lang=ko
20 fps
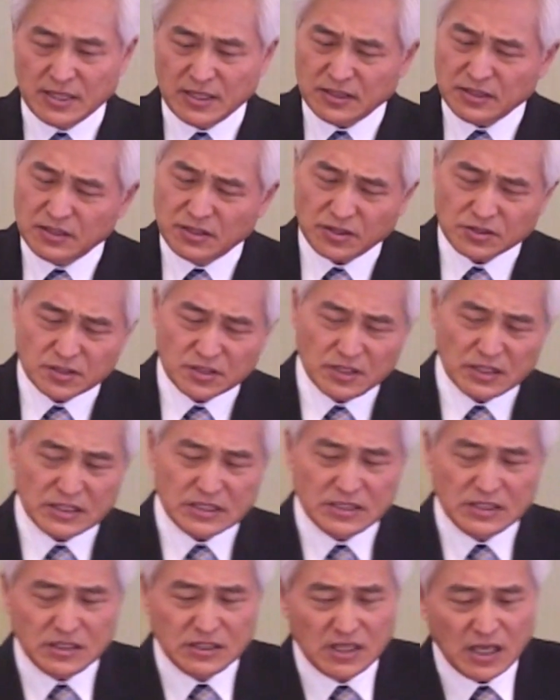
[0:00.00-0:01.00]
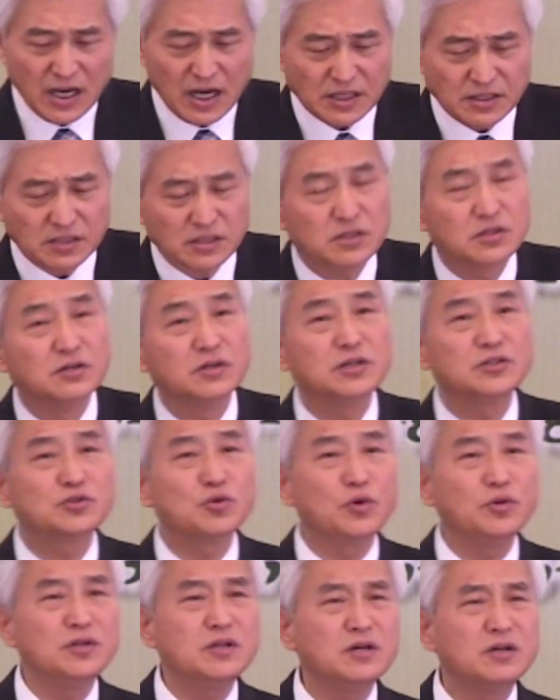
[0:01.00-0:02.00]
이것을 이해하는
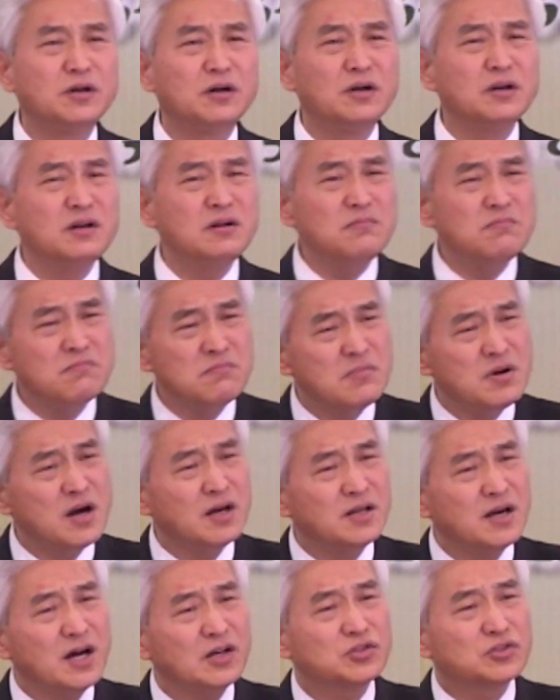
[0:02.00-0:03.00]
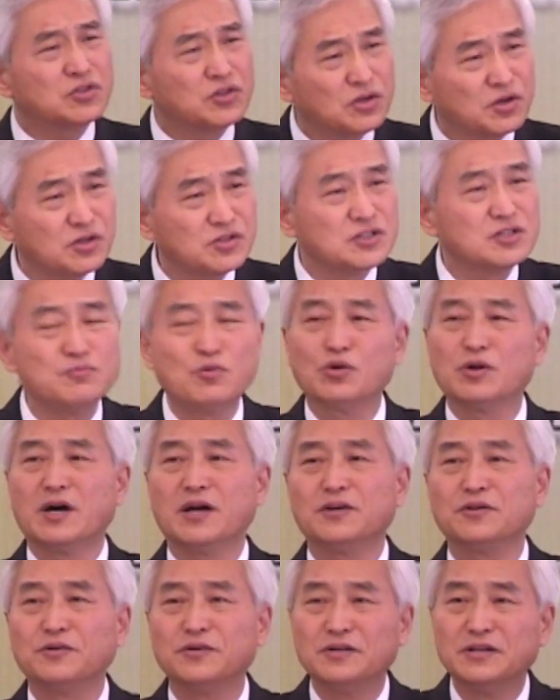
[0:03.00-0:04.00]
그리스도인들이 얼마나 적은지
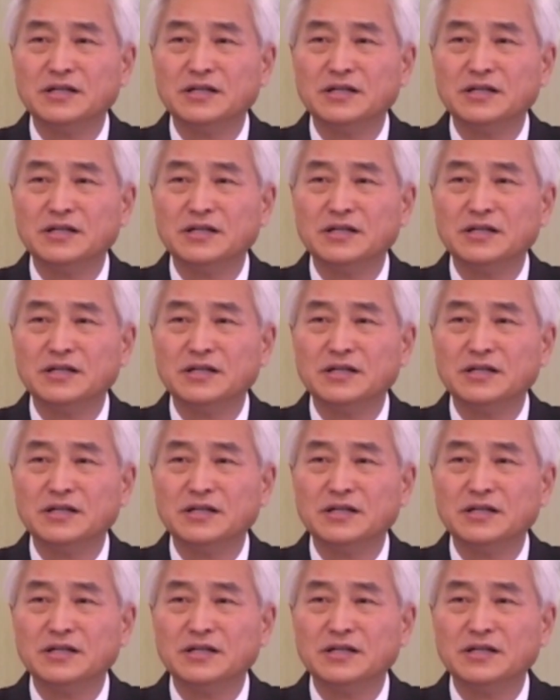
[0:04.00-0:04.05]
몰라요.